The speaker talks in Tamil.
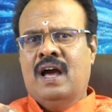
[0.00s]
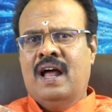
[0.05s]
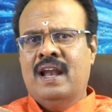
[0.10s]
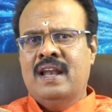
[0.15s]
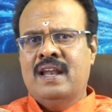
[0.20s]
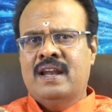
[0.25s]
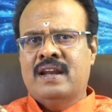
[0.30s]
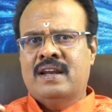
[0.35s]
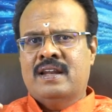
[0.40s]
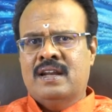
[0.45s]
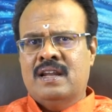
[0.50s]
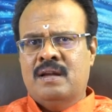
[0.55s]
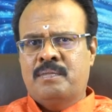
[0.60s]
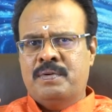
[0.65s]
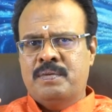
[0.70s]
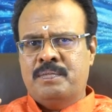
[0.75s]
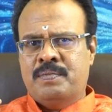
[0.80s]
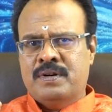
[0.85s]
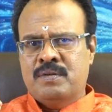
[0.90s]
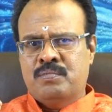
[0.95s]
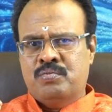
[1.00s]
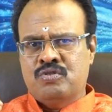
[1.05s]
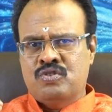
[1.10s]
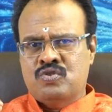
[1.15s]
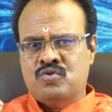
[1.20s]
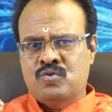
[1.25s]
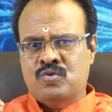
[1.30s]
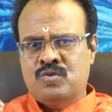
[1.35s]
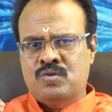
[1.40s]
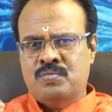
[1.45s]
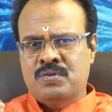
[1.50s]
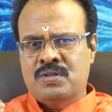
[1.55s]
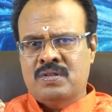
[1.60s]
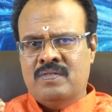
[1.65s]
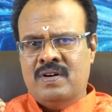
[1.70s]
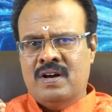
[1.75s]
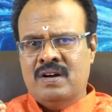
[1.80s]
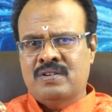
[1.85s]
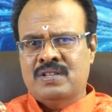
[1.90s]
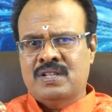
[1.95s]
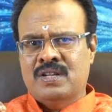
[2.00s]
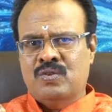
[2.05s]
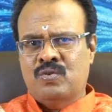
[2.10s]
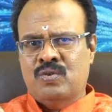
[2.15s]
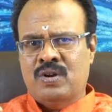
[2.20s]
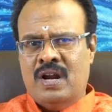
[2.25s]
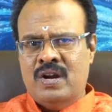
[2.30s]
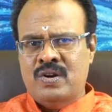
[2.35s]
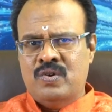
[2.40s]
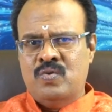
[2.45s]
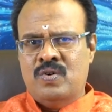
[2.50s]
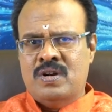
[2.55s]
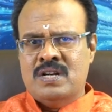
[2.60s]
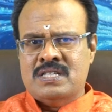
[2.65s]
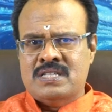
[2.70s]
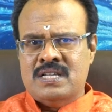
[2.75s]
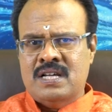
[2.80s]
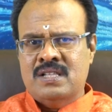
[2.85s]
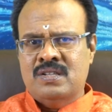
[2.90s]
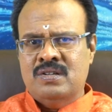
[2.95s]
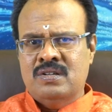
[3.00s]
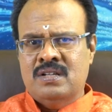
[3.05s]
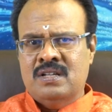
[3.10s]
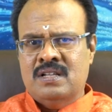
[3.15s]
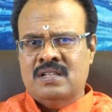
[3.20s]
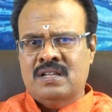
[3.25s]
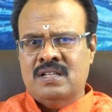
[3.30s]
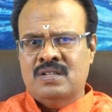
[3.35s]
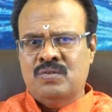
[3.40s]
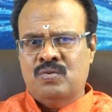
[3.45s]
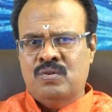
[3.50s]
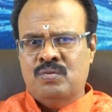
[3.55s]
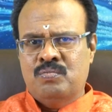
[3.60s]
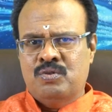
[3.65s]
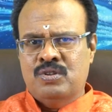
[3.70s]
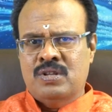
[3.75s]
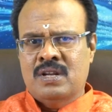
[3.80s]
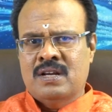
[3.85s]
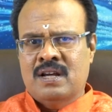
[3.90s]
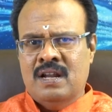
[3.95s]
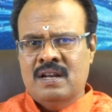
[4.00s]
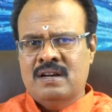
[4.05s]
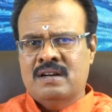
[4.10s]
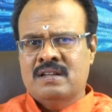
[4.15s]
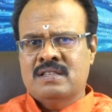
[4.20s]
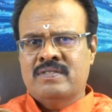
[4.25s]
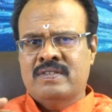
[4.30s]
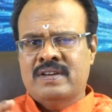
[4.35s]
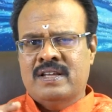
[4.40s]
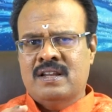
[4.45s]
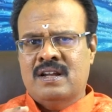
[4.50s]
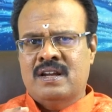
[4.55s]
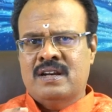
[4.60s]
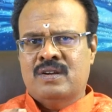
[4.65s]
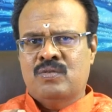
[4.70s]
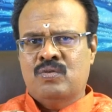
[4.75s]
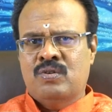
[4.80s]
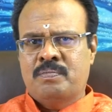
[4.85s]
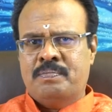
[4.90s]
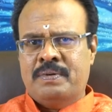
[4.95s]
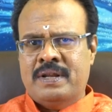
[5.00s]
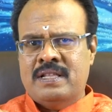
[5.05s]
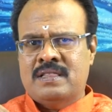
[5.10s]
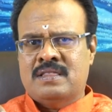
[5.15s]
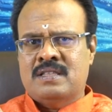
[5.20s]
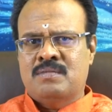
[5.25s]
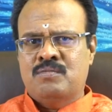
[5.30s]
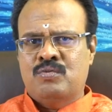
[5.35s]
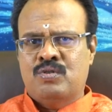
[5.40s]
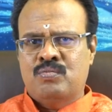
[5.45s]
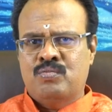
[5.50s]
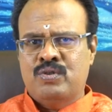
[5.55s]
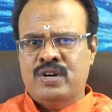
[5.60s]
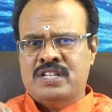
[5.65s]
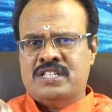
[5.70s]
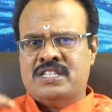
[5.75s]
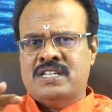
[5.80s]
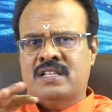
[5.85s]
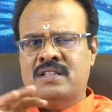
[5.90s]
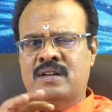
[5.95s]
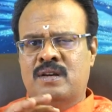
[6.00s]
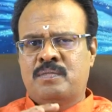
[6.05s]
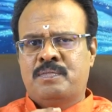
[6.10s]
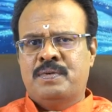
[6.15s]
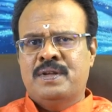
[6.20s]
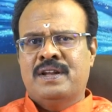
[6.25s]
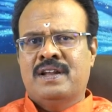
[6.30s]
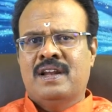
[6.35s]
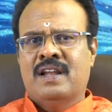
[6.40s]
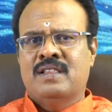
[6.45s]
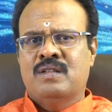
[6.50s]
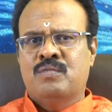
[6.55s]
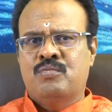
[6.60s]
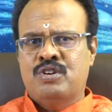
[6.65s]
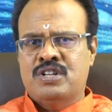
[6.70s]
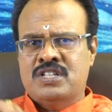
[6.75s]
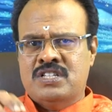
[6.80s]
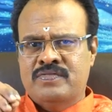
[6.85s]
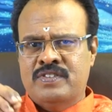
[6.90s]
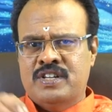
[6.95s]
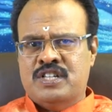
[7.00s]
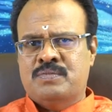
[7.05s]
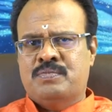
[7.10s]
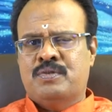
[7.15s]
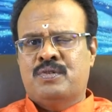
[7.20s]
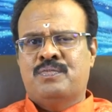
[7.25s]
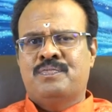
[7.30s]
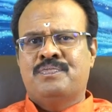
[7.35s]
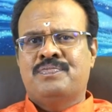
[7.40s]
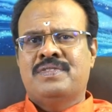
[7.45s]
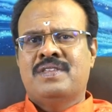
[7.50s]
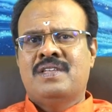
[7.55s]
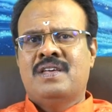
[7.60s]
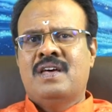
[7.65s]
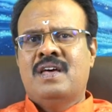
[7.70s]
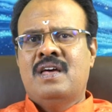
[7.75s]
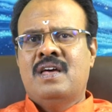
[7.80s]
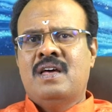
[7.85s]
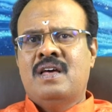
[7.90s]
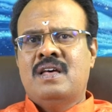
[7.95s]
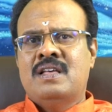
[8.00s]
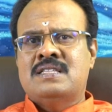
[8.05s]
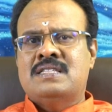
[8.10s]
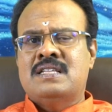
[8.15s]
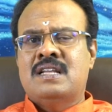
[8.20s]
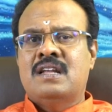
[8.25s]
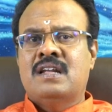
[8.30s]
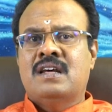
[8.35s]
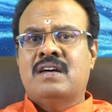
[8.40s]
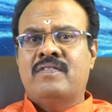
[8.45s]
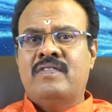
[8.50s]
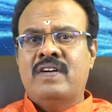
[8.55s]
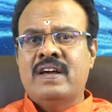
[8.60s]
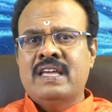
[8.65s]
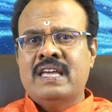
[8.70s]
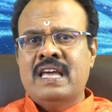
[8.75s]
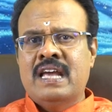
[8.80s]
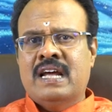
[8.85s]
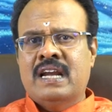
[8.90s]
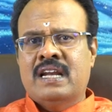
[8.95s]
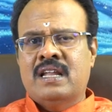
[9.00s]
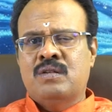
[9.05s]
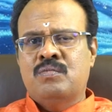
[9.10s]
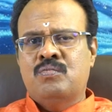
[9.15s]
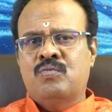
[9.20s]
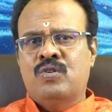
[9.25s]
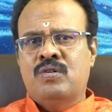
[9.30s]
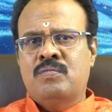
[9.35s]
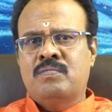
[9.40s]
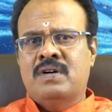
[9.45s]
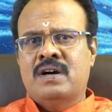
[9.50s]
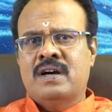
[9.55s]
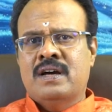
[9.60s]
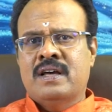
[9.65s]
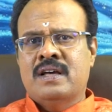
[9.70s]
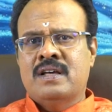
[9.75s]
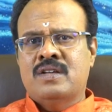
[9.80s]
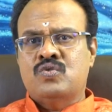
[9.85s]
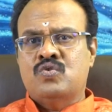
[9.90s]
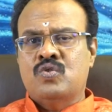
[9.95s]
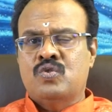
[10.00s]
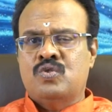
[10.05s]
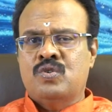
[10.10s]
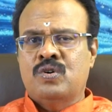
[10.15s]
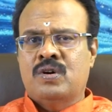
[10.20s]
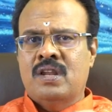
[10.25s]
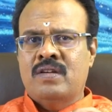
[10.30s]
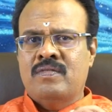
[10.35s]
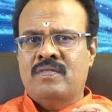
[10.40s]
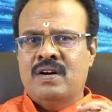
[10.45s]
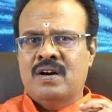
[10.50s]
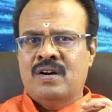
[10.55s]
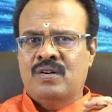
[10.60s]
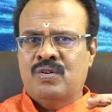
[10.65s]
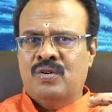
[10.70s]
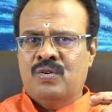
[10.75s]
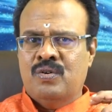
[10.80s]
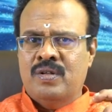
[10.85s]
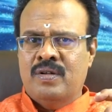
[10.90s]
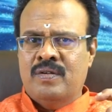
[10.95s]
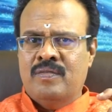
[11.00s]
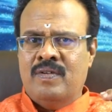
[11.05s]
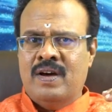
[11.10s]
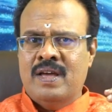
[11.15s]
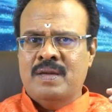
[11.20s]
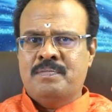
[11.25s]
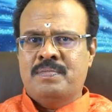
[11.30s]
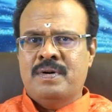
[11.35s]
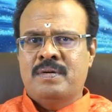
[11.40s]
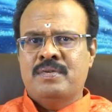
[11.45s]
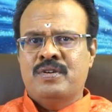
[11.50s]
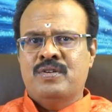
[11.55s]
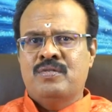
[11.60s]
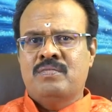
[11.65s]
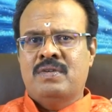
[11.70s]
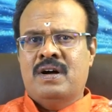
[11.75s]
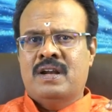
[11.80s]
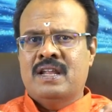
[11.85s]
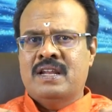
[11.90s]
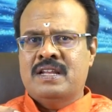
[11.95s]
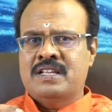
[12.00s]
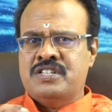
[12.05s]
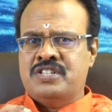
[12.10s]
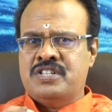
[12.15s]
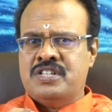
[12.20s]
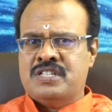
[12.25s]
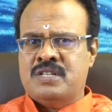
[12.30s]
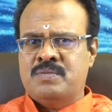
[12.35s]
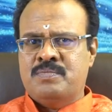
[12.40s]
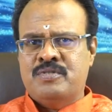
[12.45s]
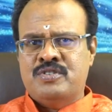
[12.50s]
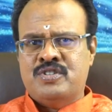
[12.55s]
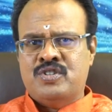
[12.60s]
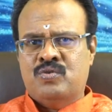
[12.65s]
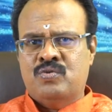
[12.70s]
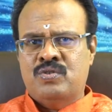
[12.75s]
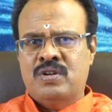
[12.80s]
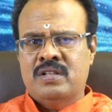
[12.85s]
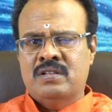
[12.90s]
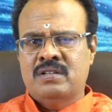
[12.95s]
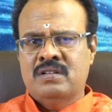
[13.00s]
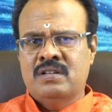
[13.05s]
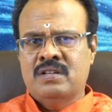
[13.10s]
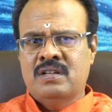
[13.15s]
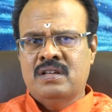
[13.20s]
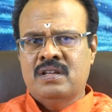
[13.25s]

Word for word: அல்ல என்றால் அப்படிப்பட்ட புதிய சொத்து பத்து வாங்குவதற்கு ஒரு அட்வான்ஸாவது அதாவது ஒரு முதல் கல் எடுத்து வைக்கலான்ற ஒரு பிரயத்தனம் ஒரு முயற்சியாவது எடுப்பீர்கள் அந்த முயற்சி வெற்றி பெறும் சிலருக்கு வங்கி கடன் மூலமாக சொத்துக்களை வாங்கக்கூடிய வாய்ப்பு அமையும் ஆனால் ரிஜிஸ்ட்ரேஷன் இப்போ வச்சுக்கூடாது